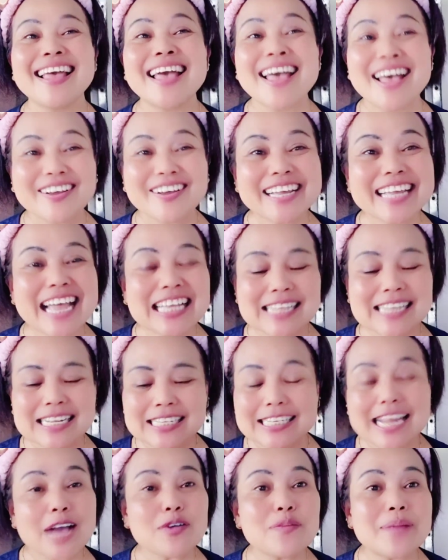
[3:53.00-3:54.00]
Oke okay guys, dan di
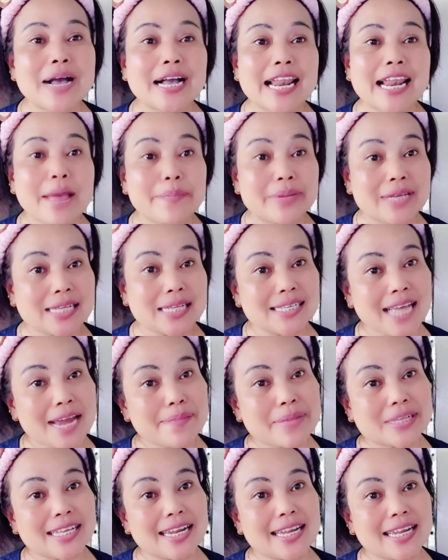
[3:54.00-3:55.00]
sini aku bakal aplikasikan
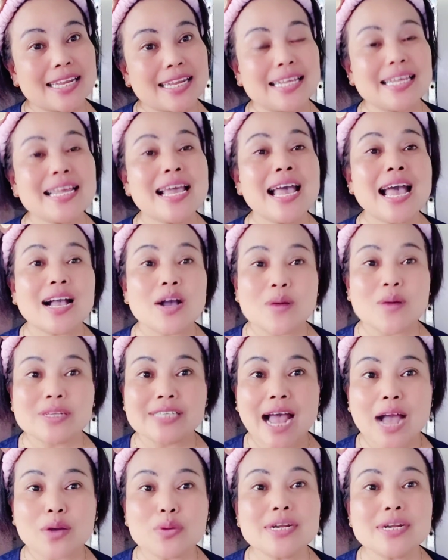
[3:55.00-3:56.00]
masker ini ke
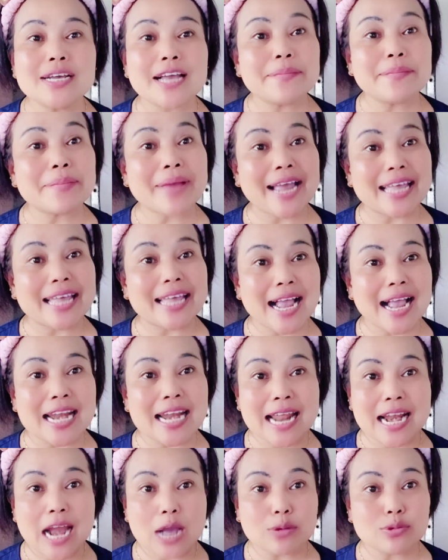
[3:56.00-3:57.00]
wajah aku dengan memakai tangan
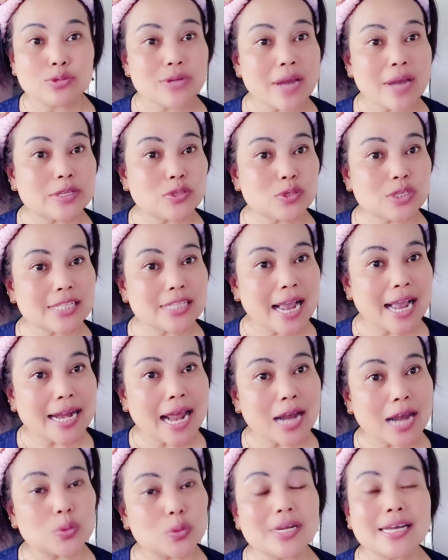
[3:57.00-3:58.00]
dan aku sudah mencuci tangan
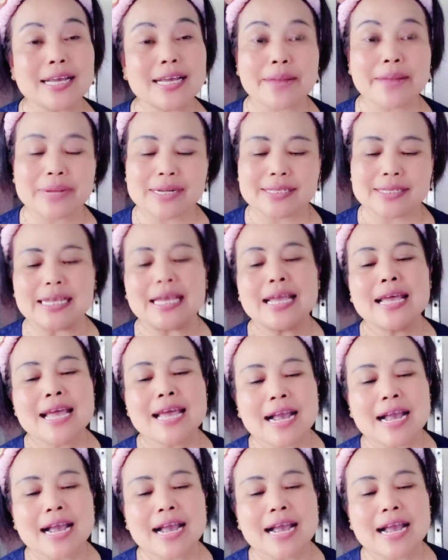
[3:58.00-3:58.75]
aku dengan bersih.